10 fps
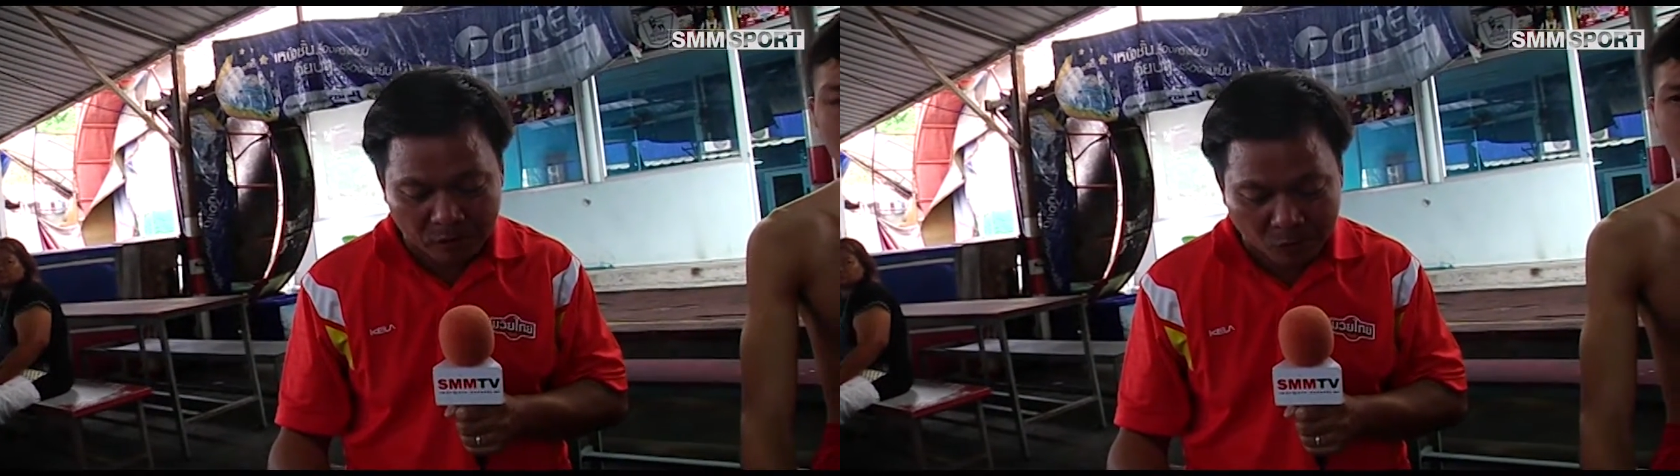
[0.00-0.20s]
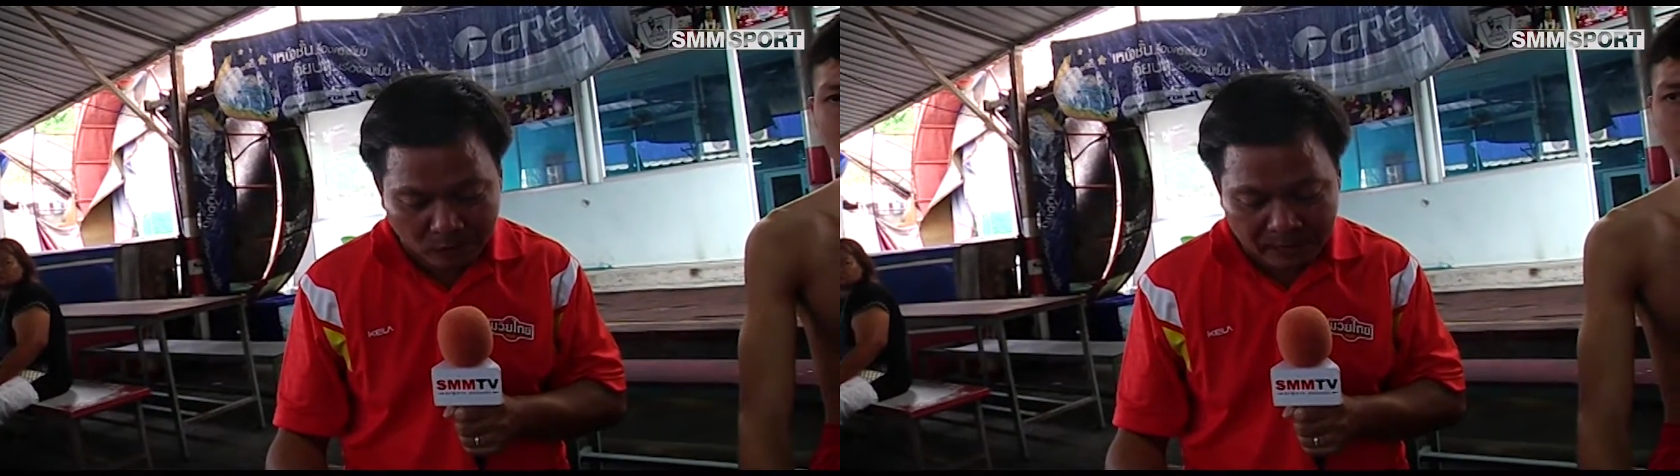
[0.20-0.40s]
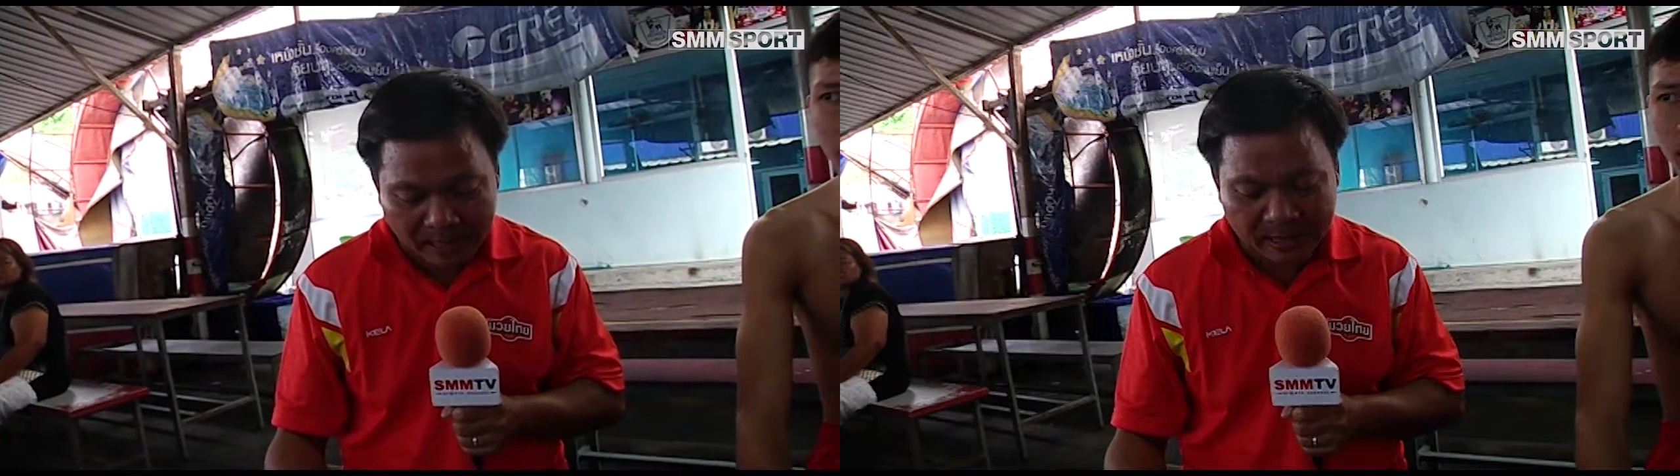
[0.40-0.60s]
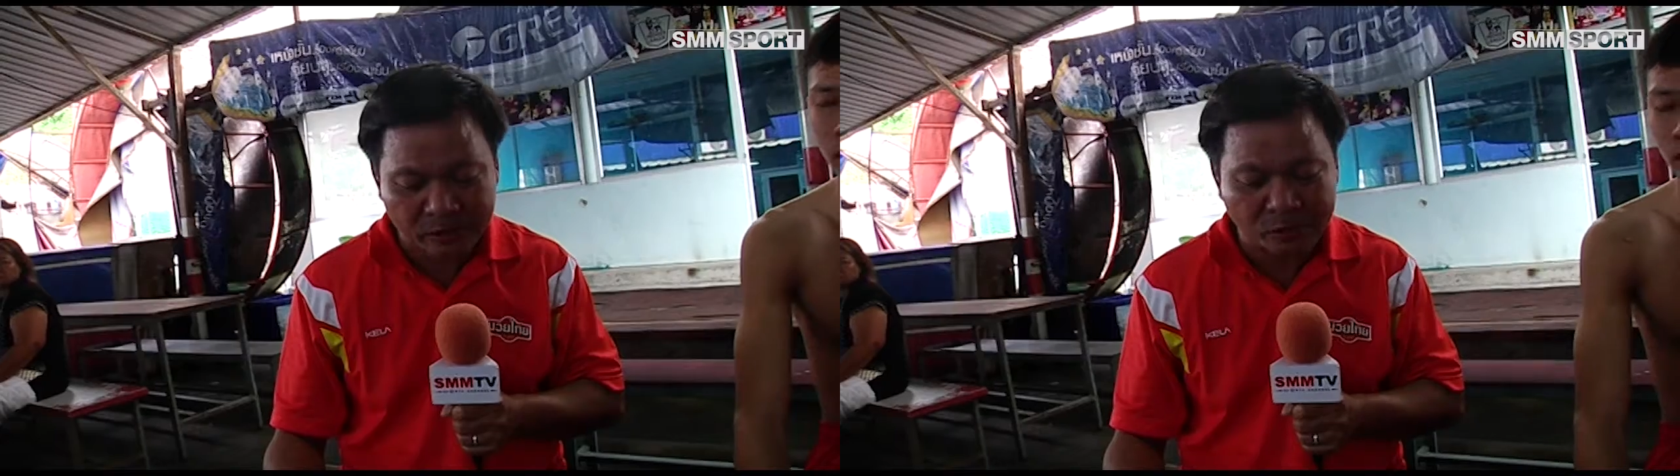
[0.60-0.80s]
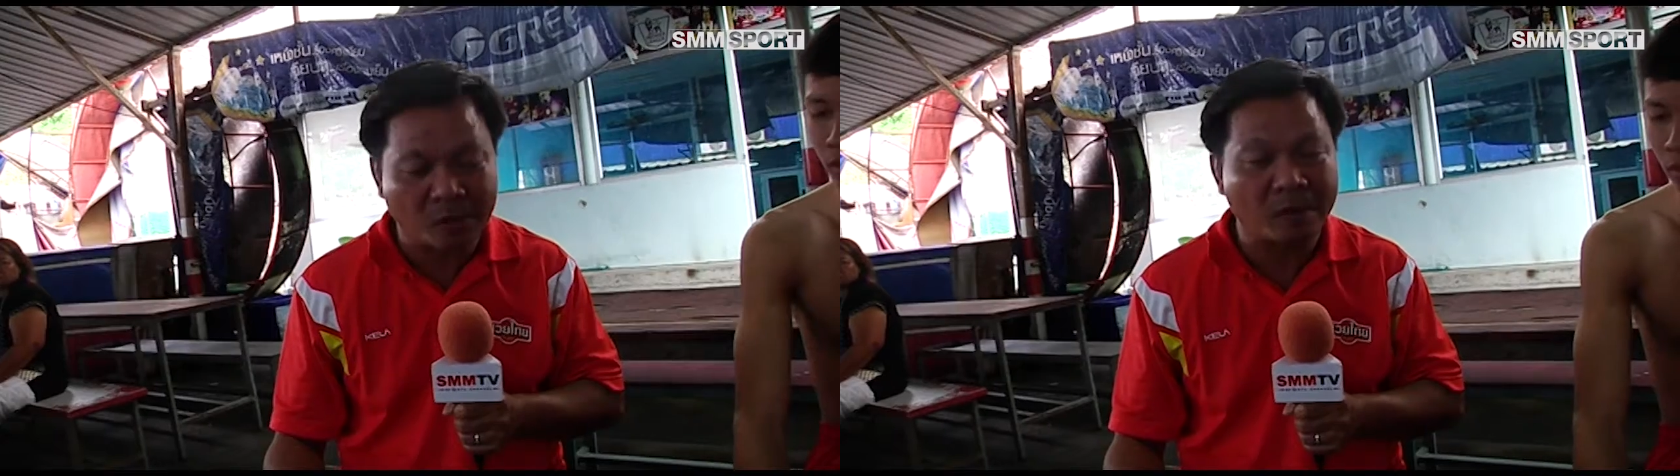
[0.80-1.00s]
ทรงชัย
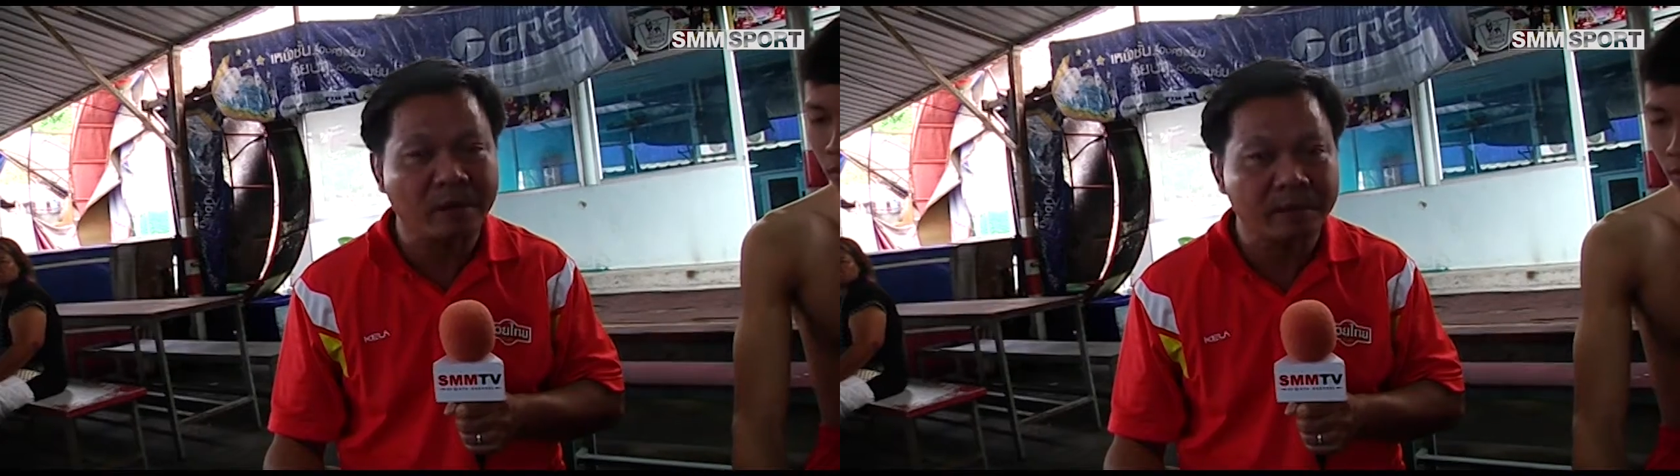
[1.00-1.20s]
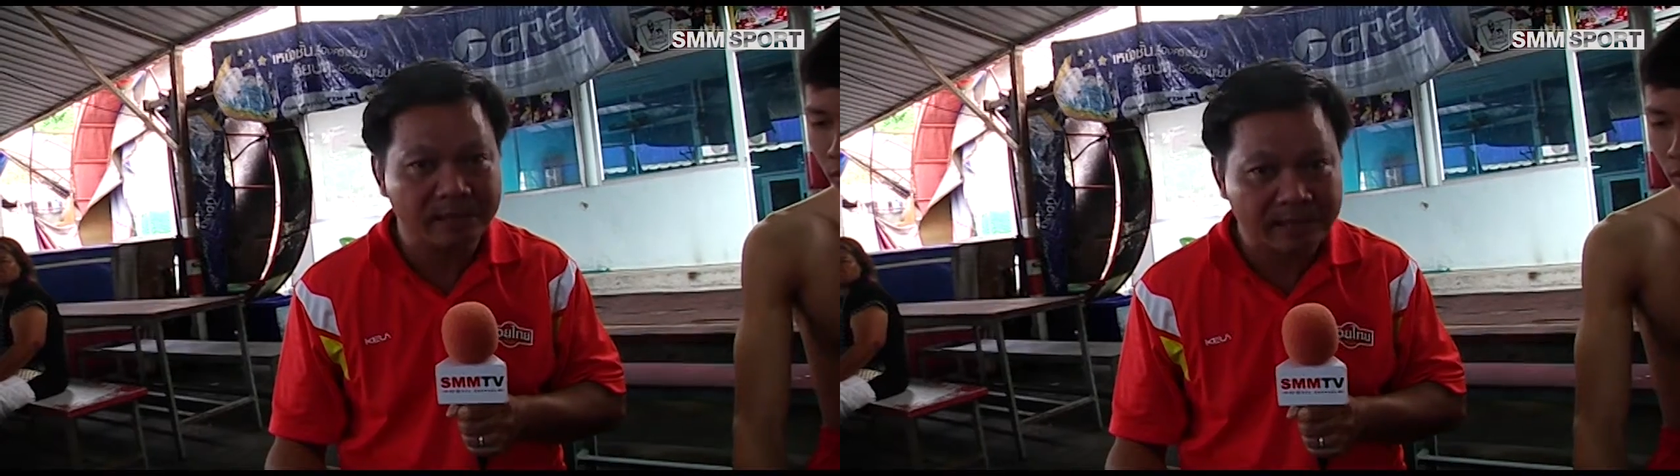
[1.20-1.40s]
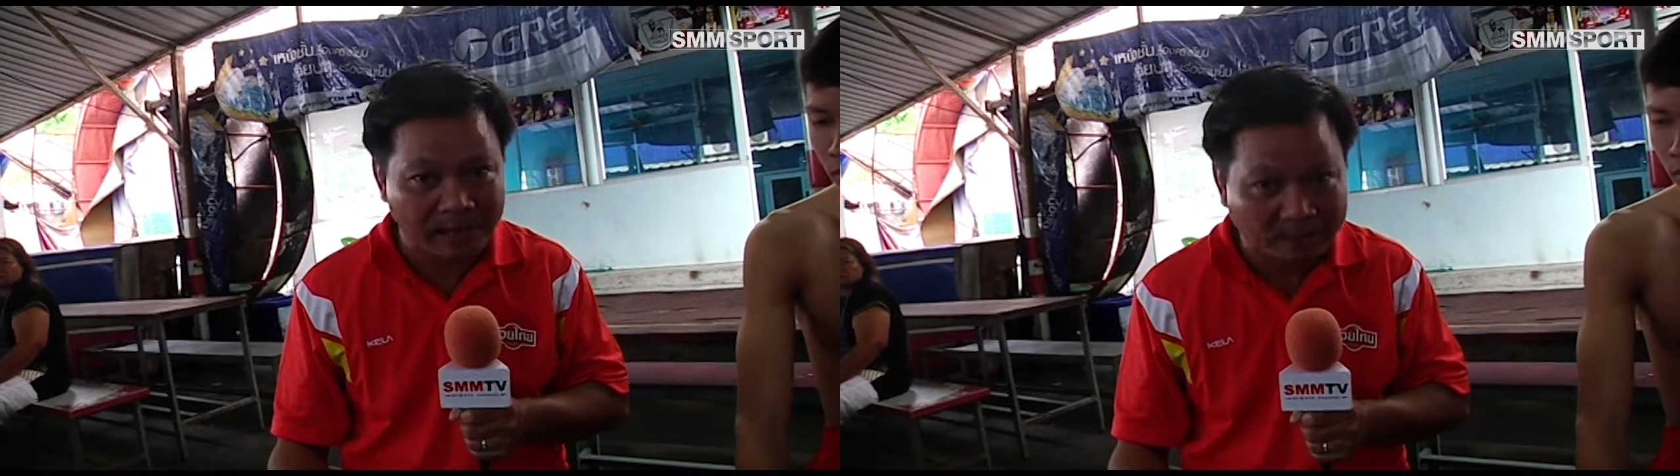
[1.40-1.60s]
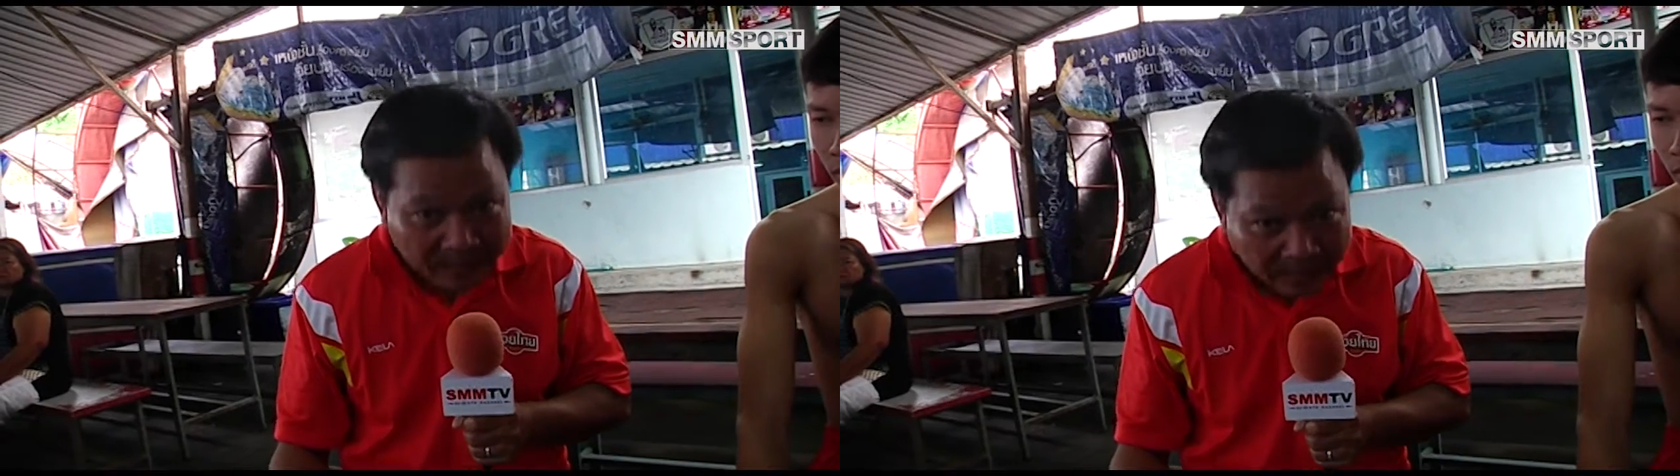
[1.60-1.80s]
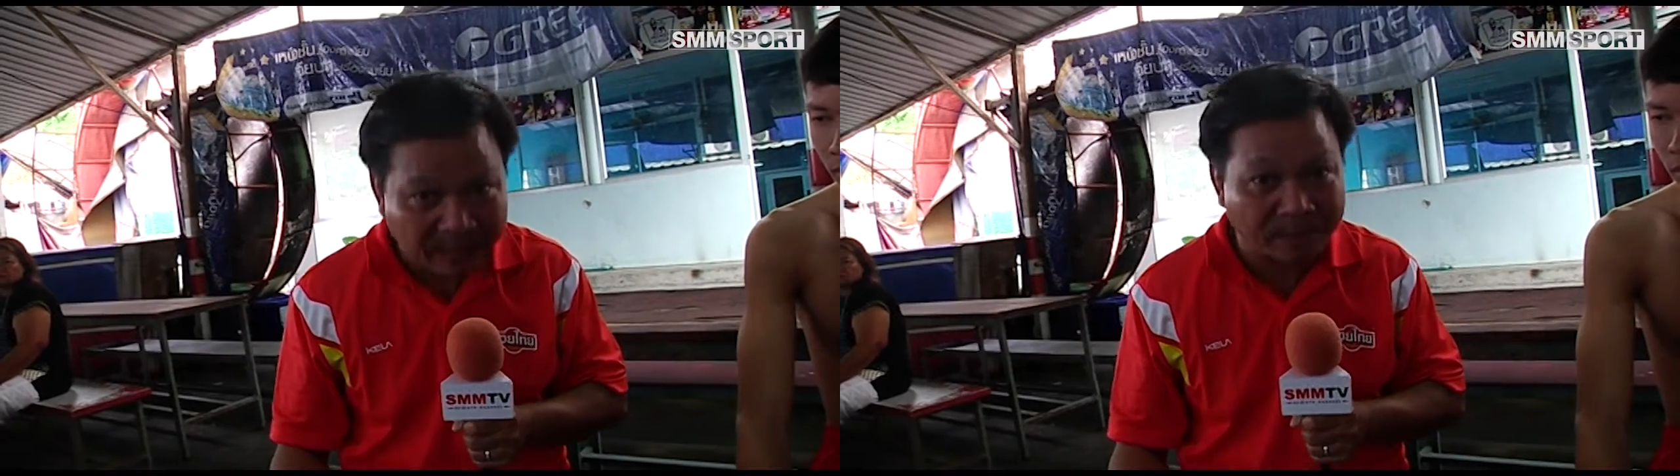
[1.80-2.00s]
สอสามเรื
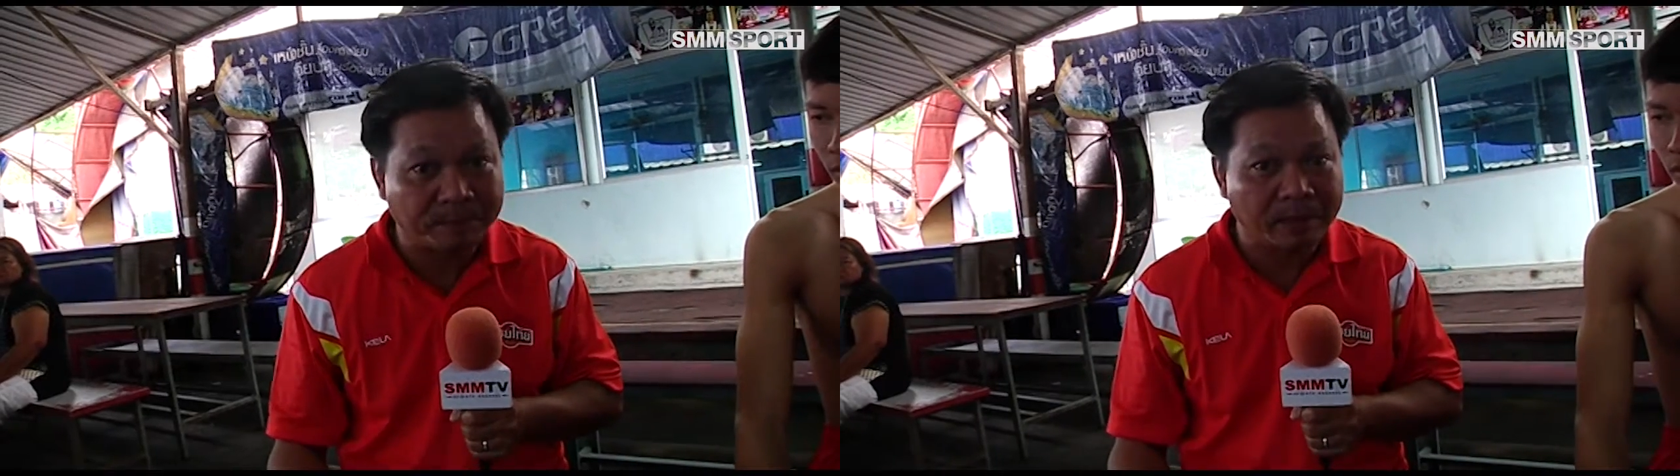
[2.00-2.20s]
อนครับ